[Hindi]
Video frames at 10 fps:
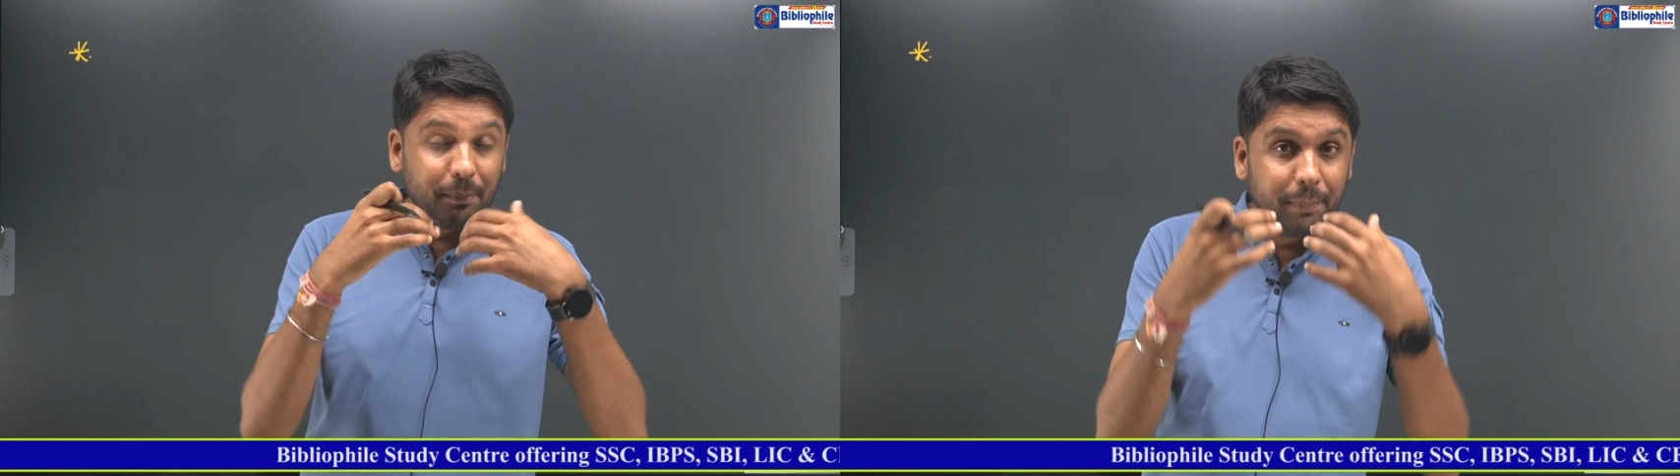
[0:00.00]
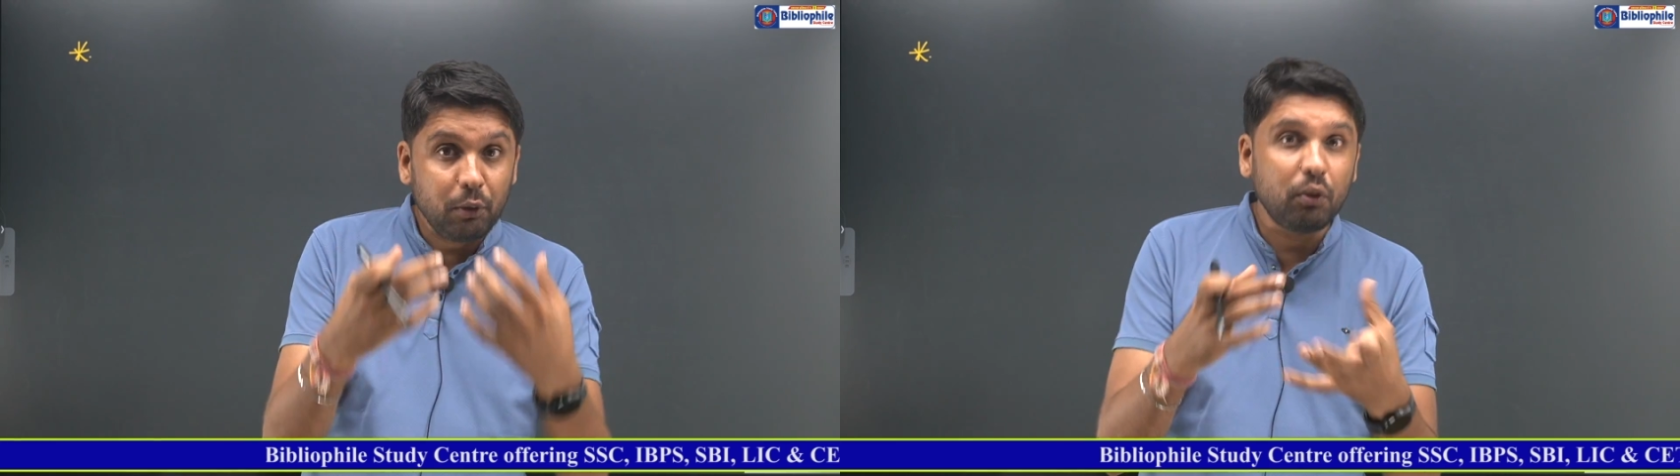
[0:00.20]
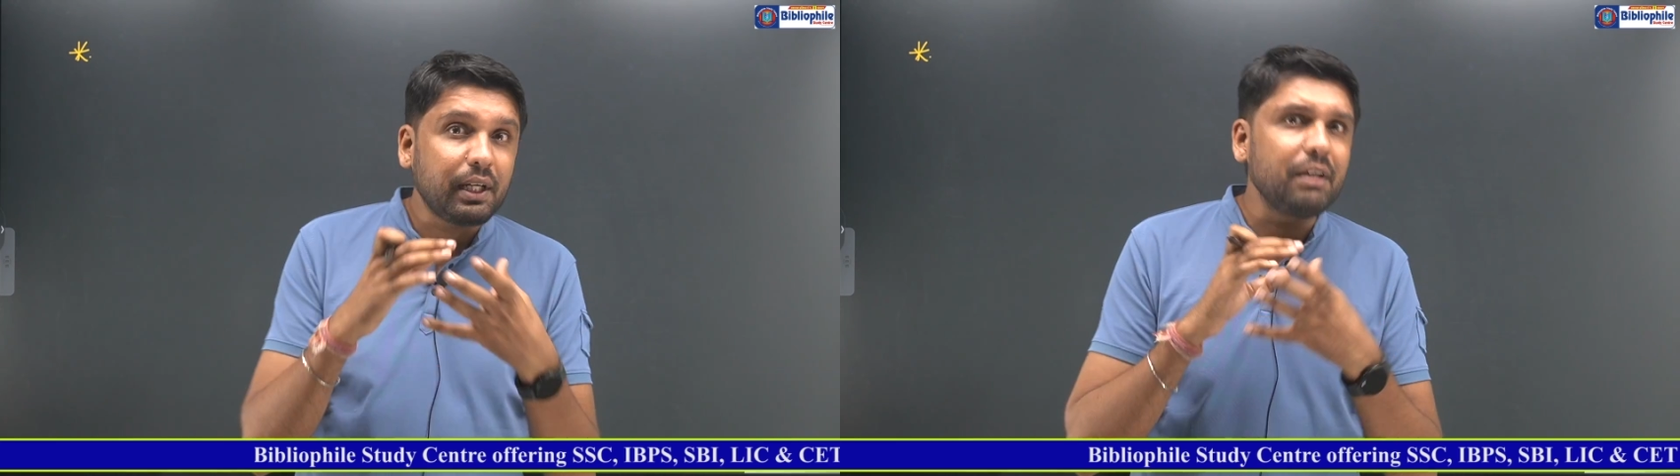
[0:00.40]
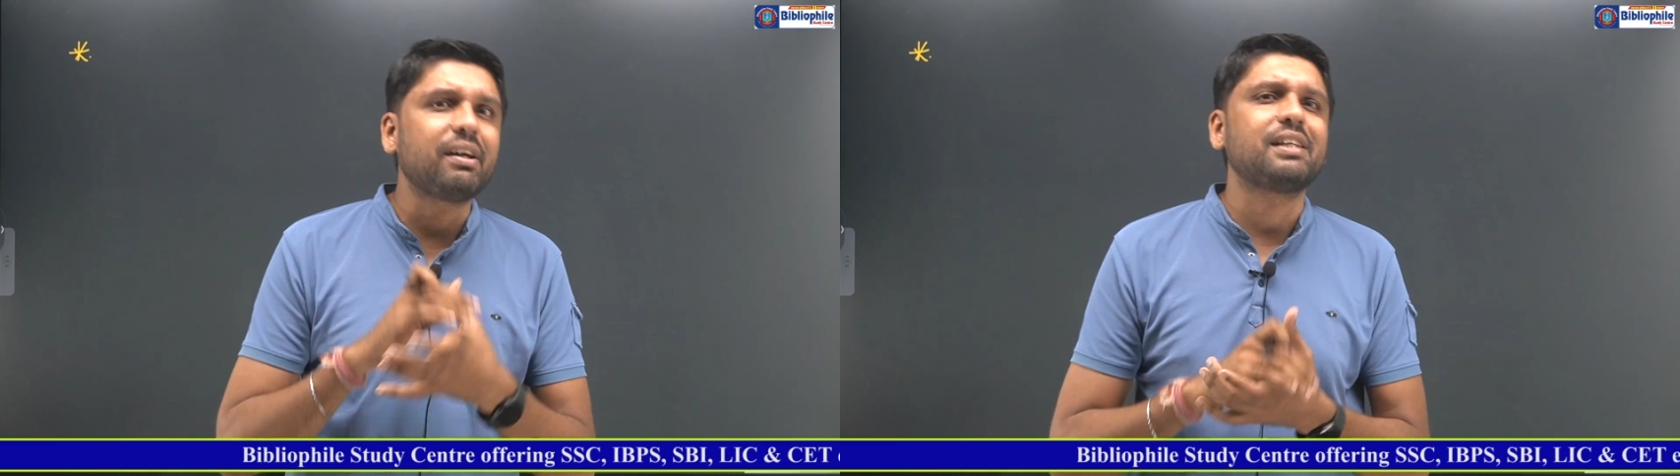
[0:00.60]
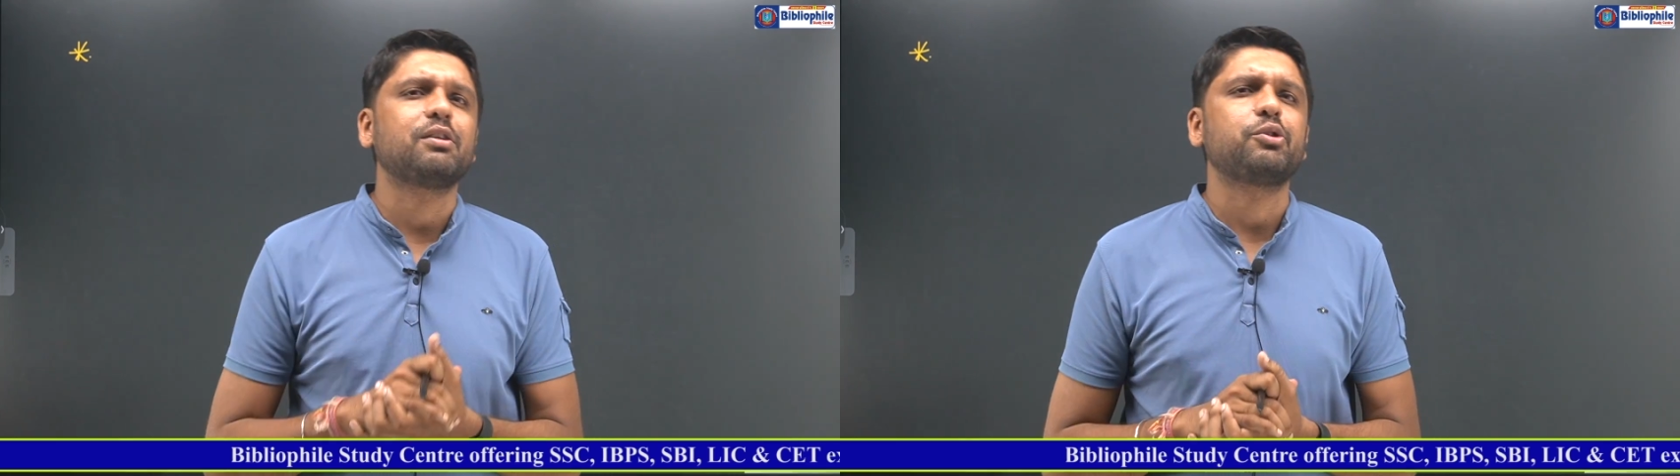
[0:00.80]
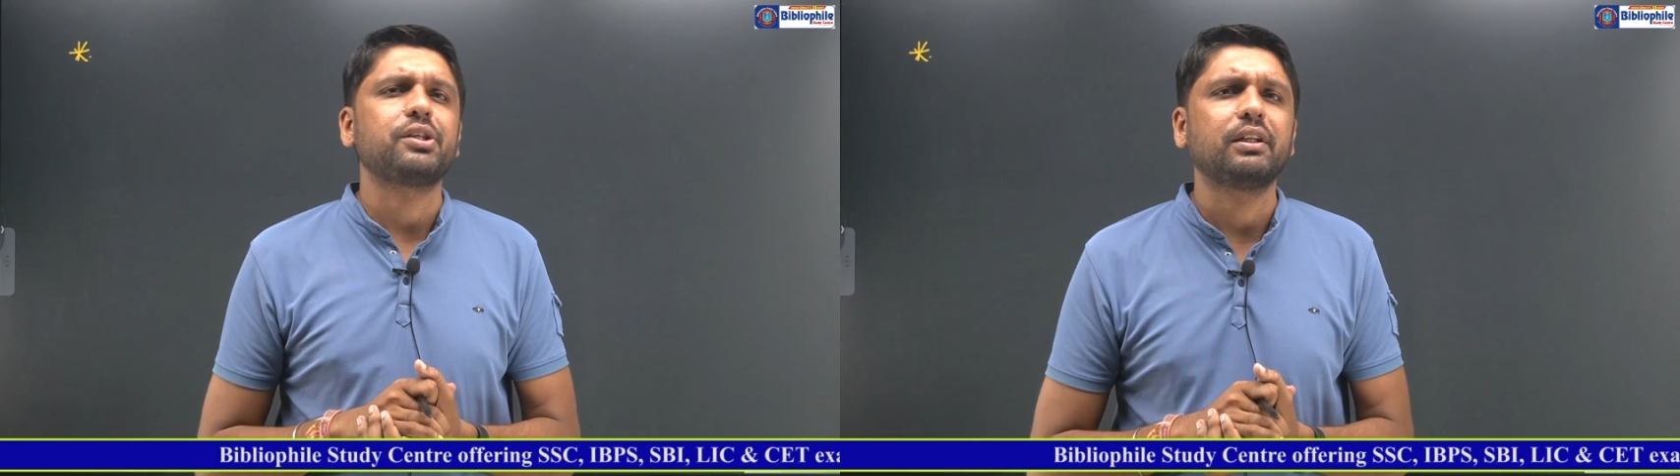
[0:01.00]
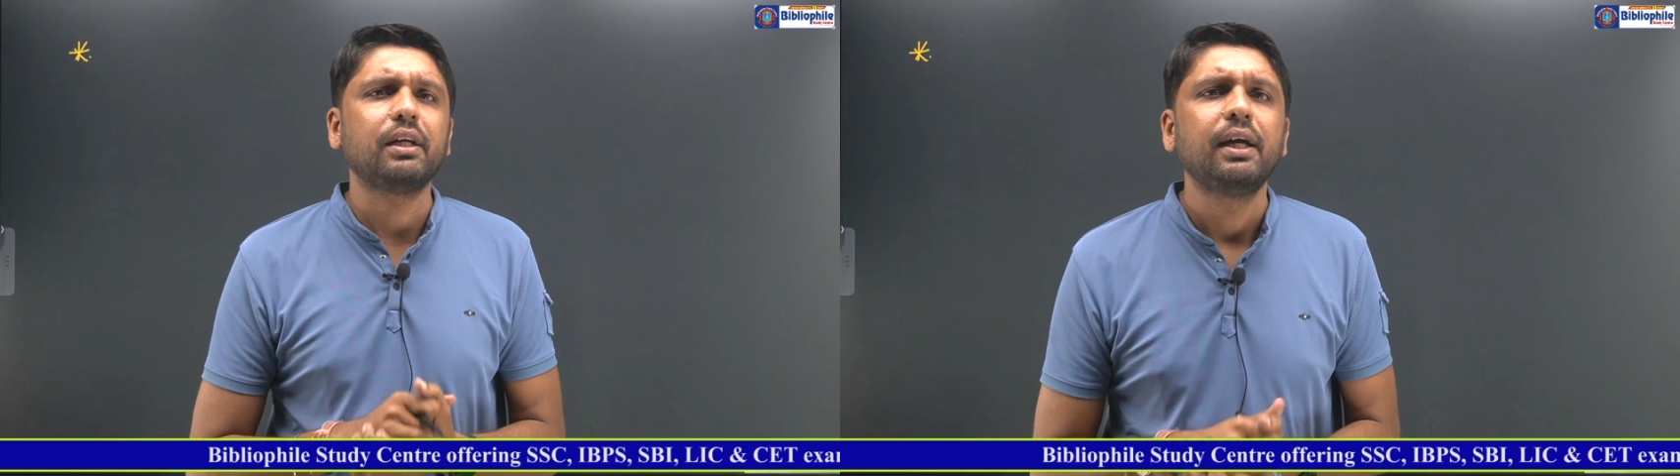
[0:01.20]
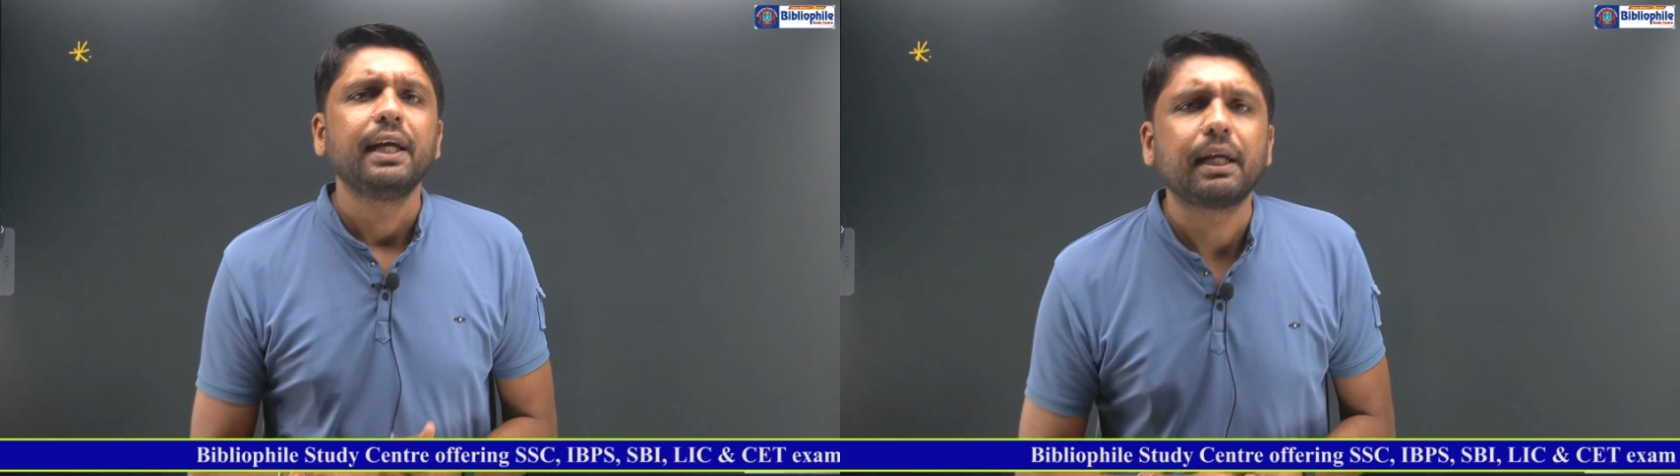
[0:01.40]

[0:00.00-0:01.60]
में बिल्कुल कई बार ऐसा क्वेश्चन आता है